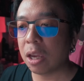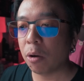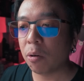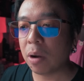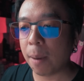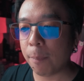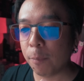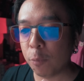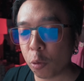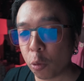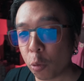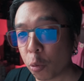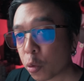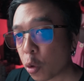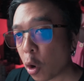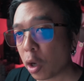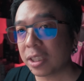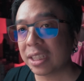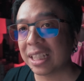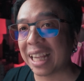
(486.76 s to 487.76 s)
เกี่ยวกับ
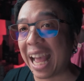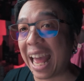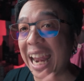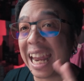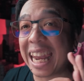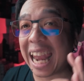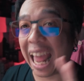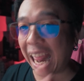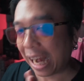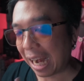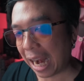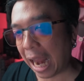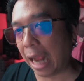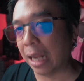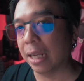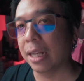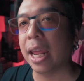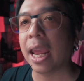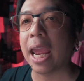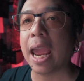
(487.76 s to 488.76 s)
รถคันหลั
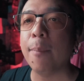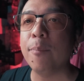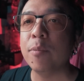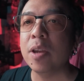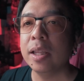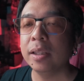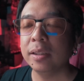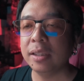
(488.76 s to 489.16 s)
ก ๆ นะครับ